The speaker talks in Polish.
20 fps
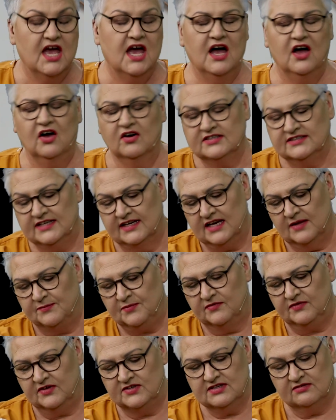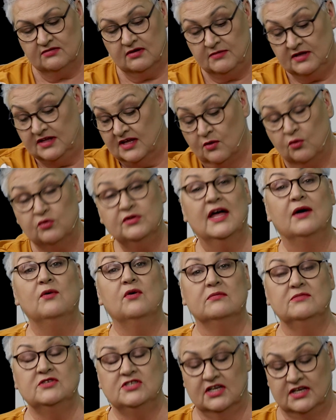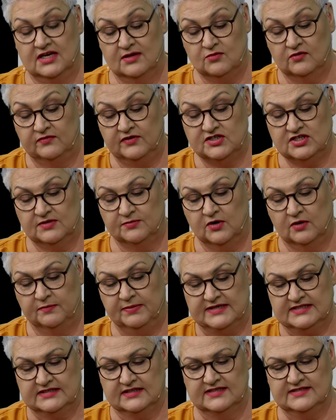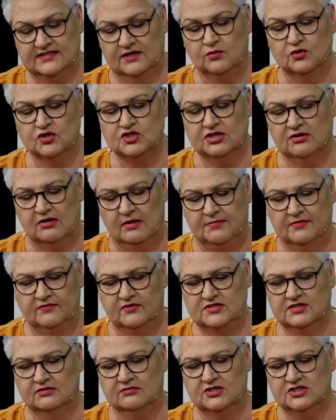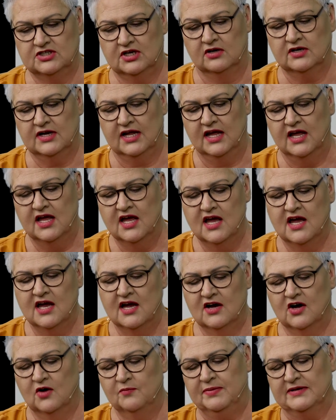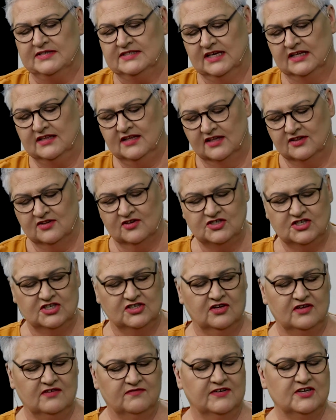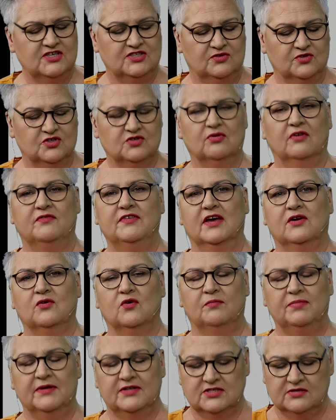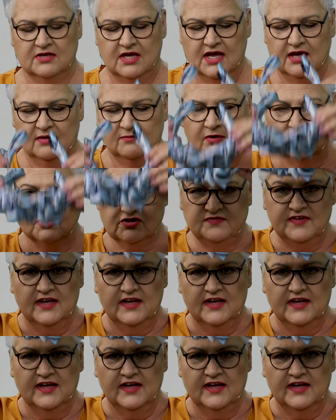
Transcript: Oksana powiedziała mi, nie udało mi się namówić, żeby opaskę założyła. Powiedziała, że ona opasek nie nosi, no i weź tu człowieku być, bądź